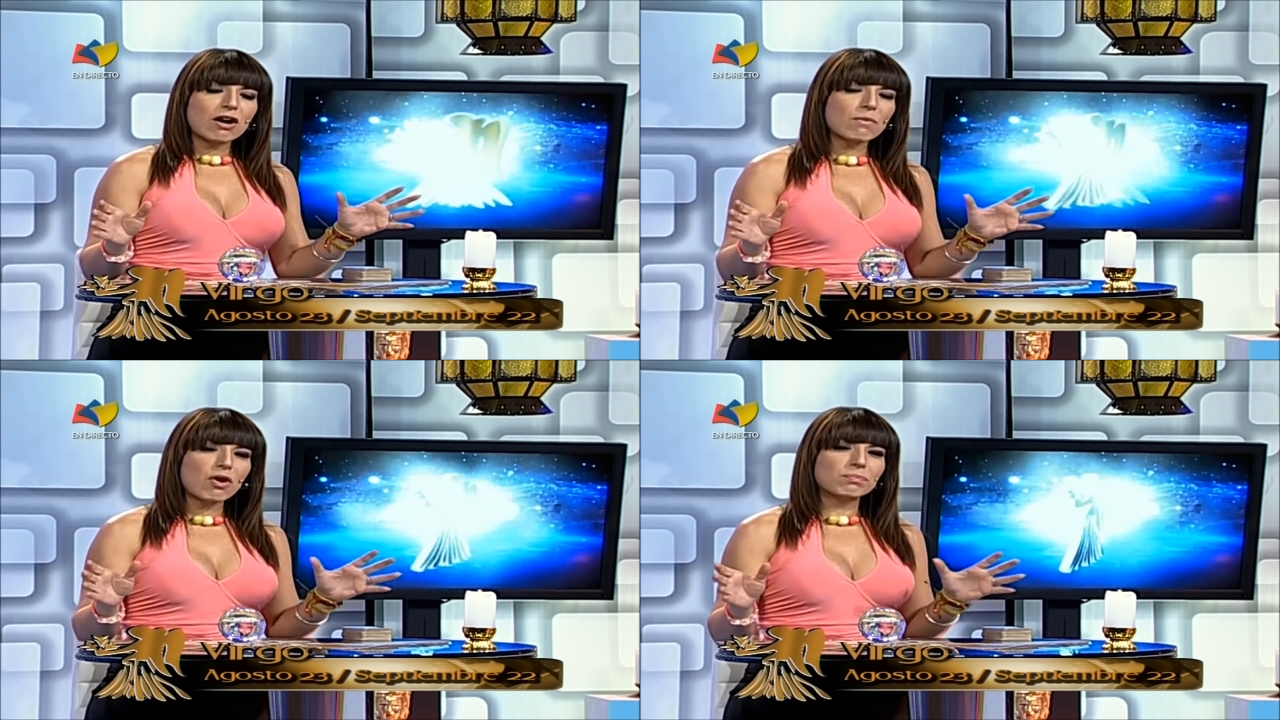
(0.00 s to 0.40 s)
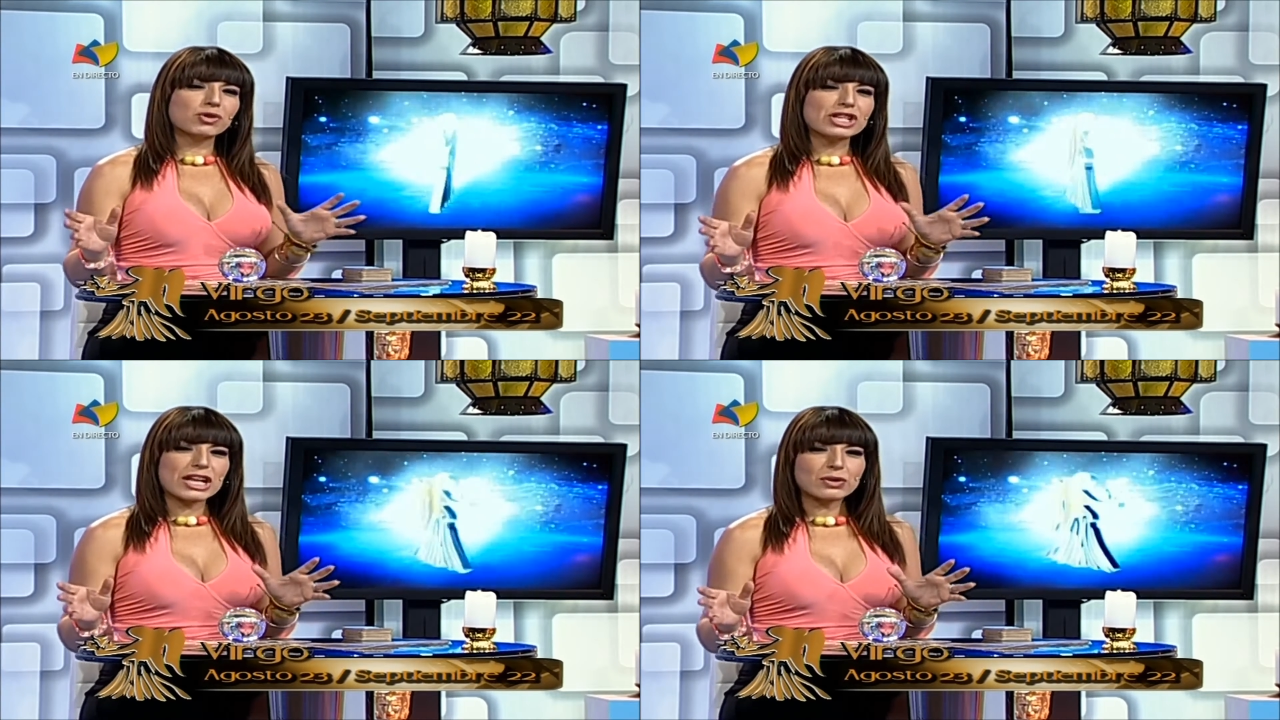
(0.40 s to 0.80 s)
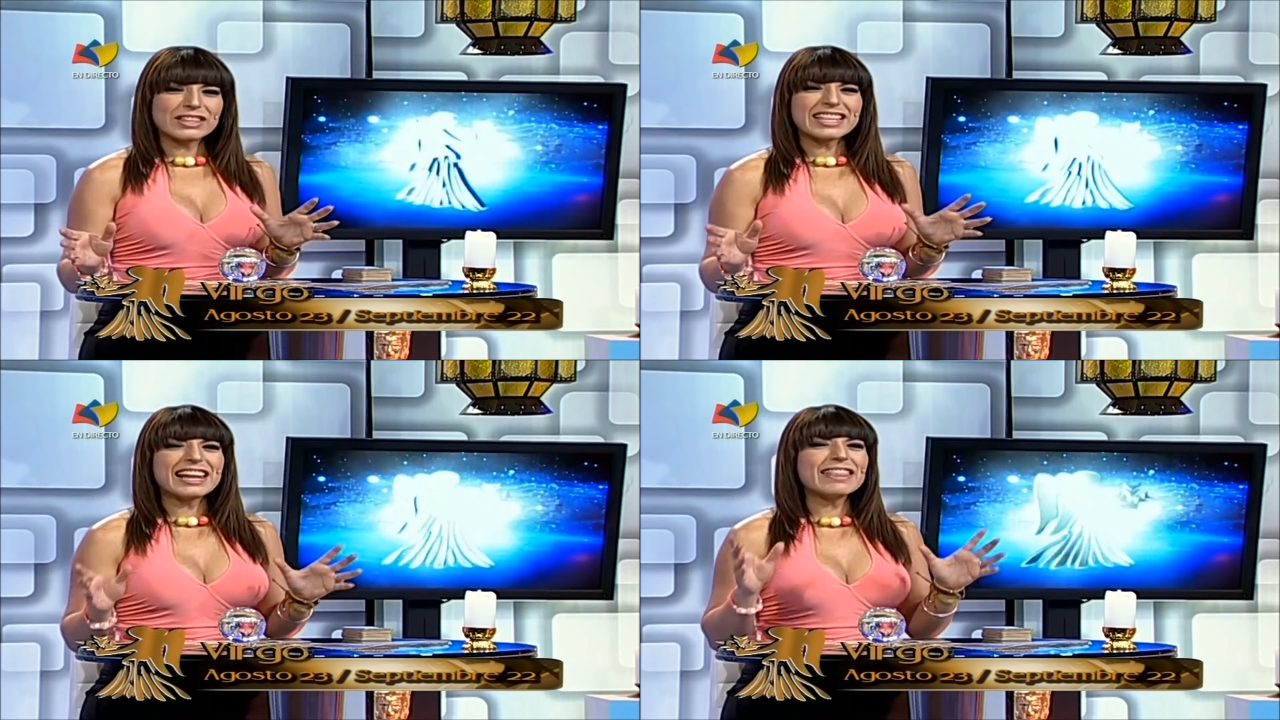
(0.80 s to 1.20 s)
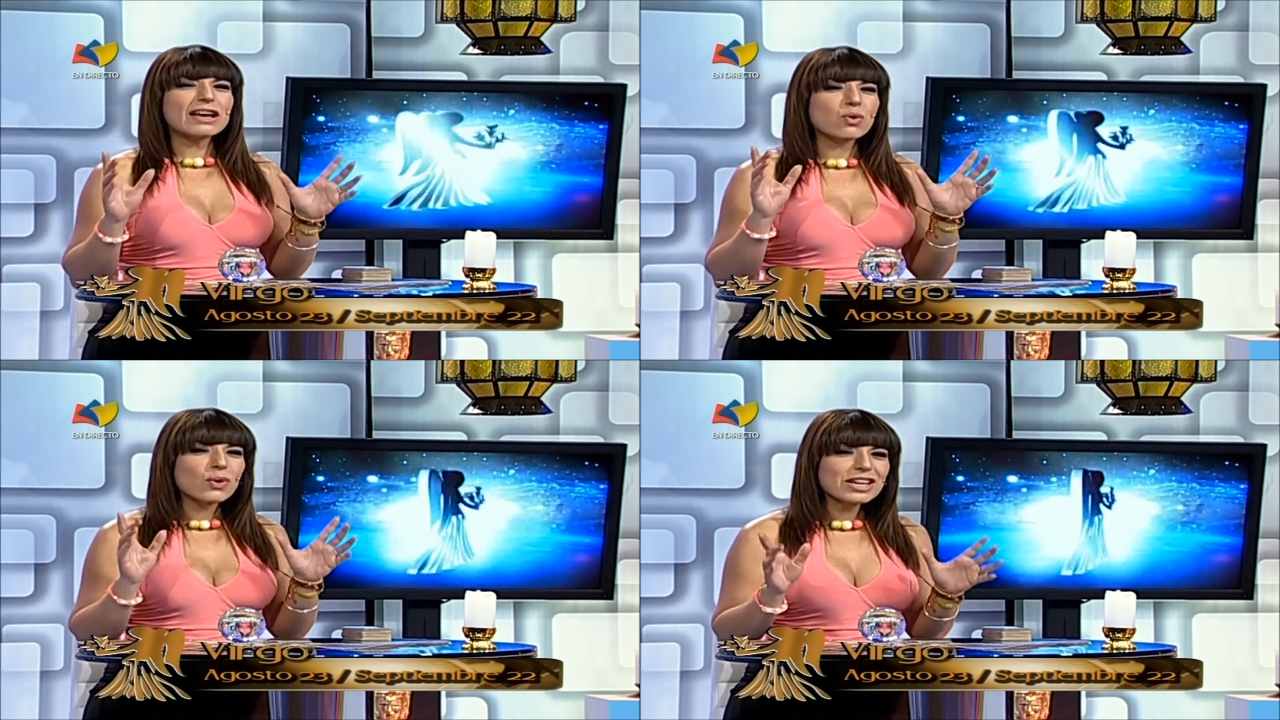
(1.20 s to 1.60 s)
como poniendo en tela
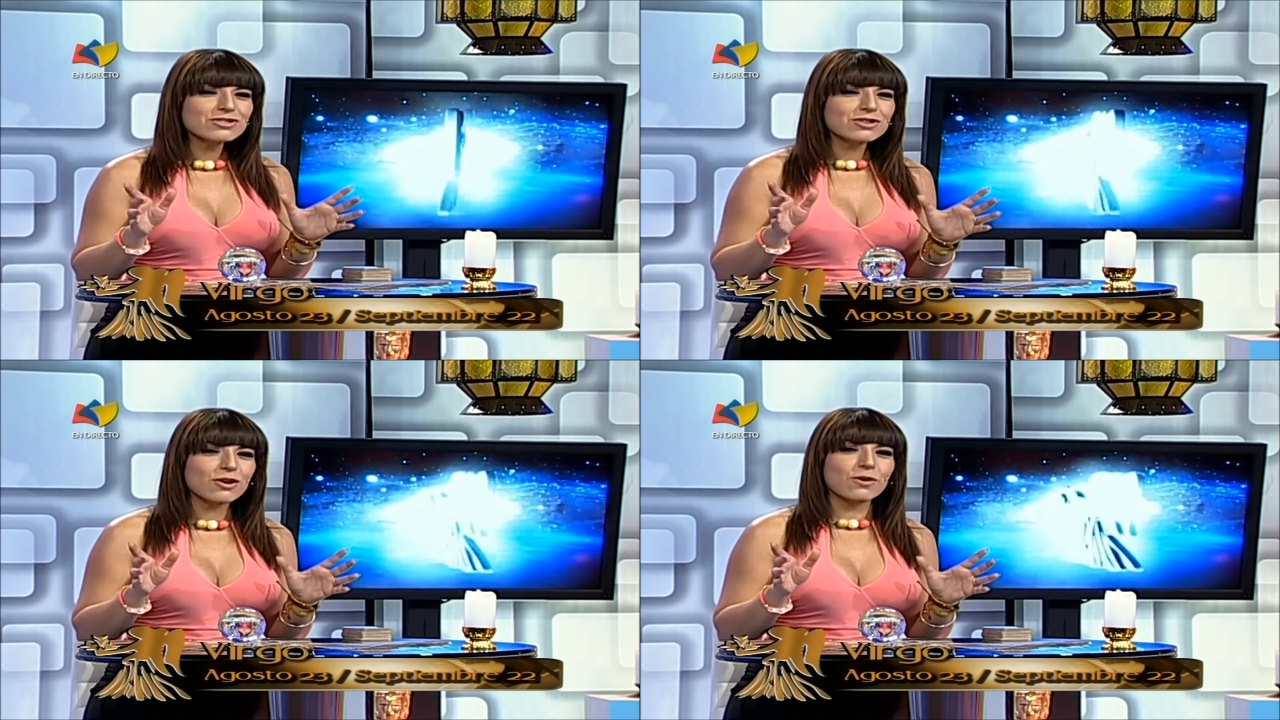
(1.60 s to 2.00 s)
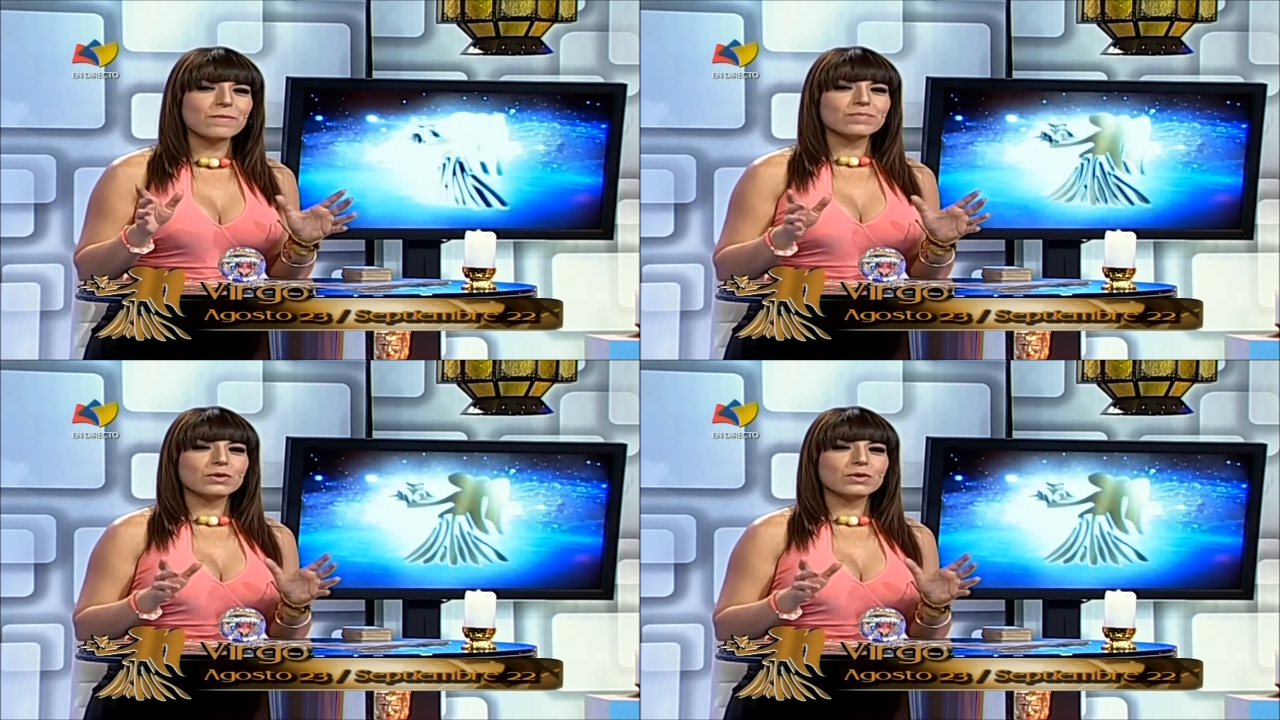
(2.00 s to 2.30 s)
de juicio